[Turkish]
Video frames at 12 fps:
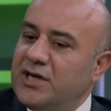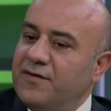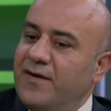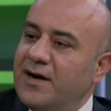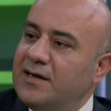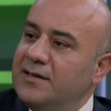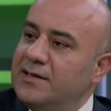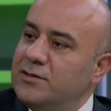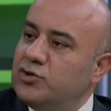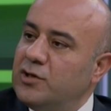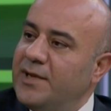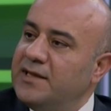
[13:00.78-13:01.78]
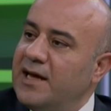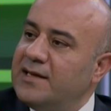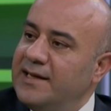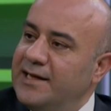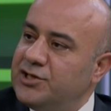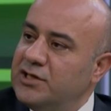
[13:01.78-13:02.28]
farklı
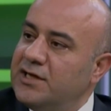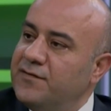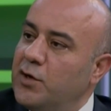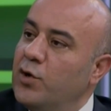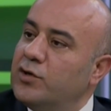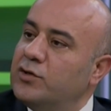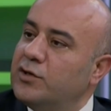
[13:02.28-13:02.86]
enstrümanlarda yaşadık ve Çünkü gördük.